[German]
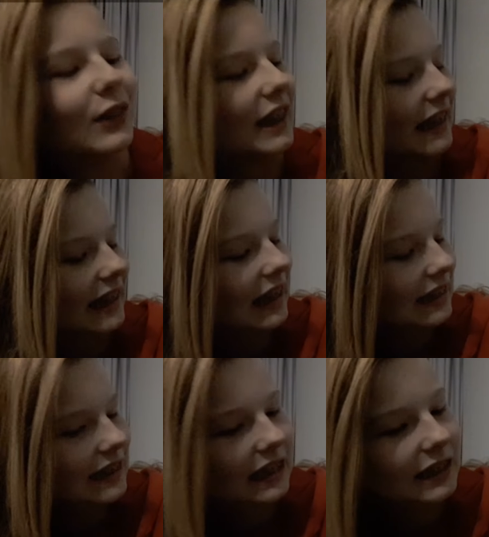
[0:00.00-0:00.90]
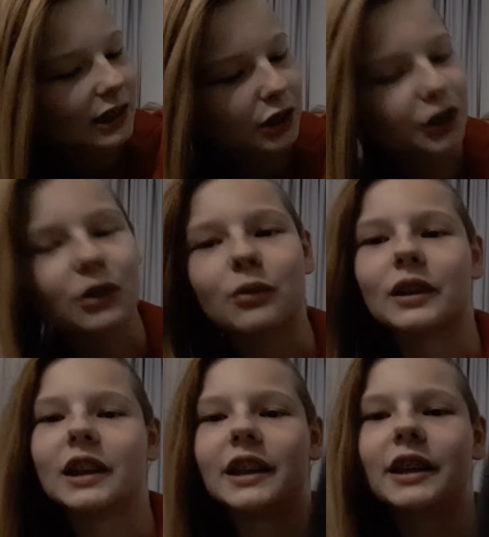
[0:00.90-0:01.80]
Finde ich ganz, ganz
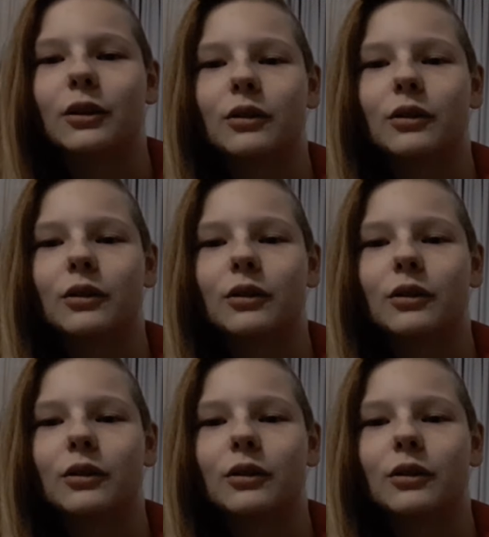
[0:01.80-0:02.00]
schnuffelig.